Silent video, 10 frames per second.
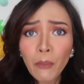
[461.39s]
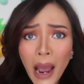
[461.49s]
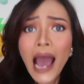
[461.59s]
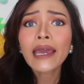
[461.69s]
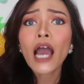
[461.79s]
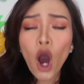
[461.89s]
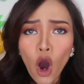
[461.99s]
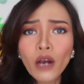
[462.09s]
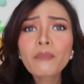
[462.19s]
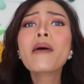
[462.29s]
buy
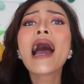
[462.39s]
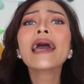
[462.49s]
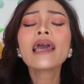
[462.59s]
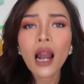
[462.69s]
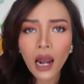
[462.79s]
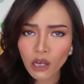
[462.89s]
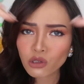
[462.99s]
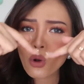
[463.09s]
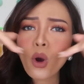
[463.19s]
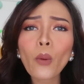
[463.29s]
or buy
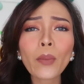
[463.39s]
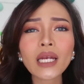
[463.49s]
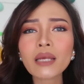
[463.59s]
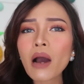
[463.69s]
langsung komen di